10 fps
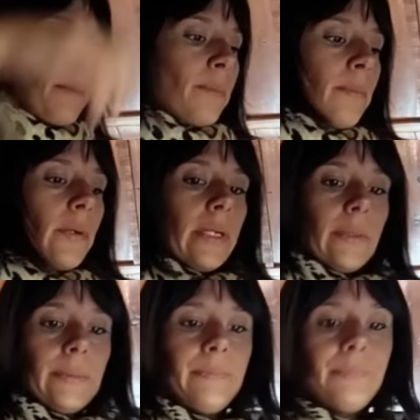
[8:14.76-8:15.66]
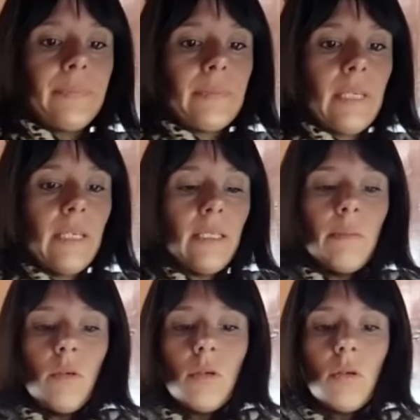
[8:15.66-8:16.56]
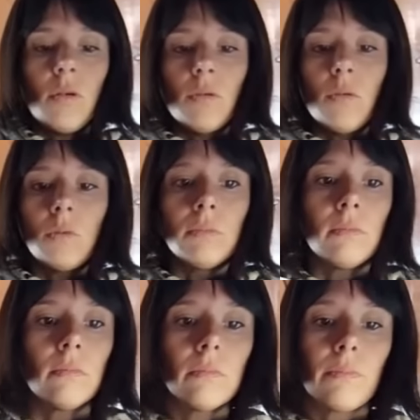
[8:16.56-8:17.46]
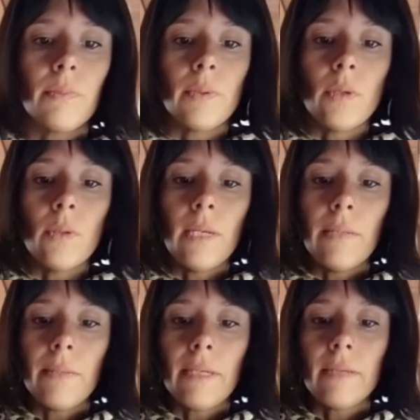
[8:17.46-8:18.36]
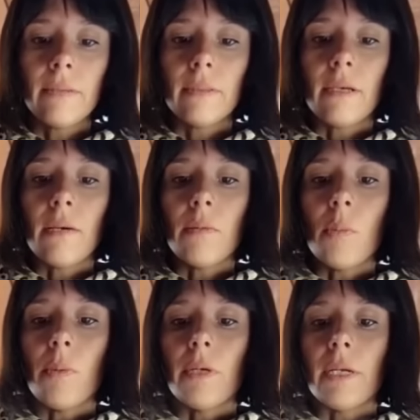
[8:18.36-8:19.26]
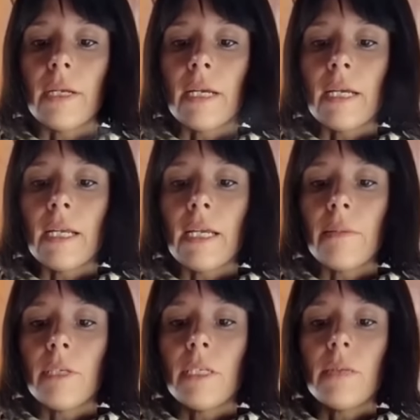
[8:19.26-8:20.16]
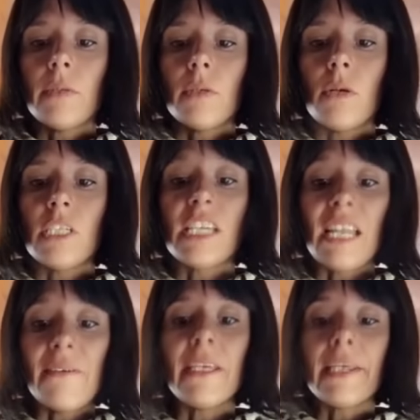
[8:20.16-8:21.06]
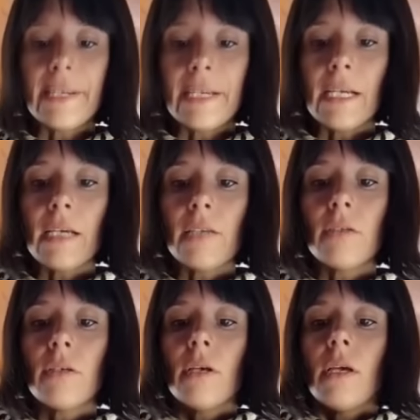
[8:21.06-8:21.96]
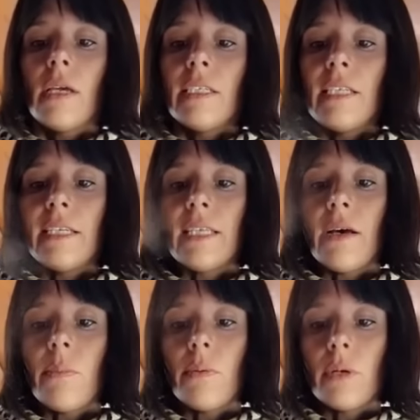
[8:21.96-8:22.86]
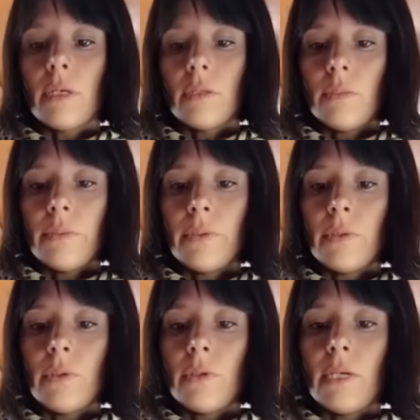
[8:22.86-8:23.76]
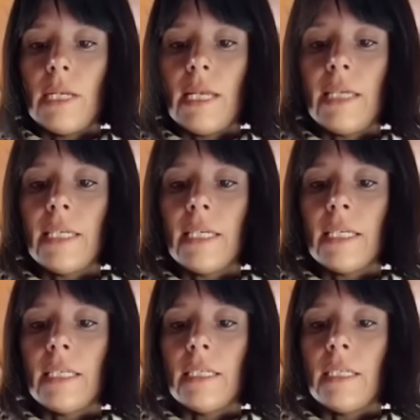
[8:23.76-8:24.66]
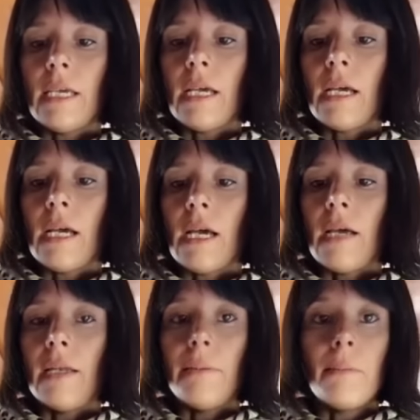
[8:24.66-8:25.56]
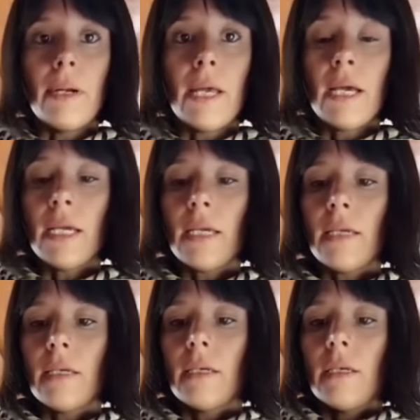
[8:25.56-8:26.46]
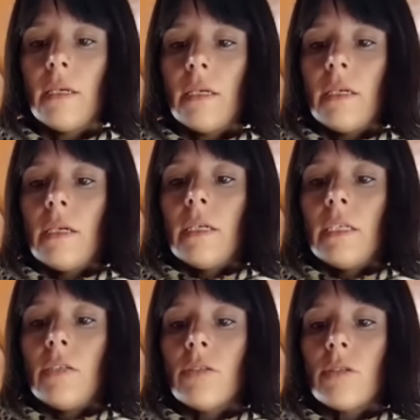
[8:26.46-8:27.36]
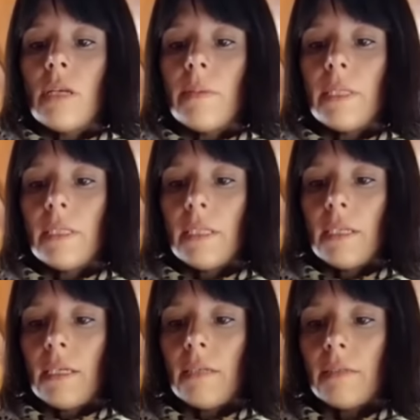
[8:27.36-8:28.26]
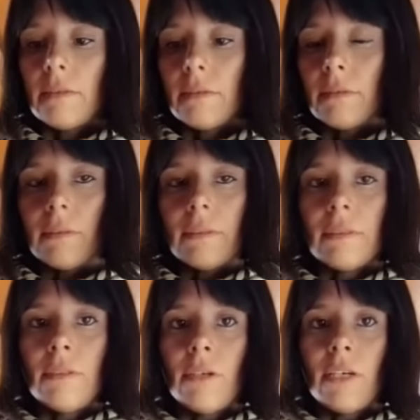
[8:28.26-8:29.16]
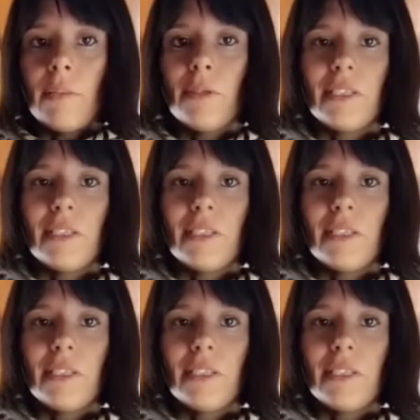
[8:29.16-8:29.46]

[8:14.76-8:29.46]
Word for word: Bueno, estamos con un problema, estábamos por arrancar la camioneta, bueno, Juan ya la había arrancado y le estaba purgando un poco el aire que tenía al embrague y no solamente nos quedamos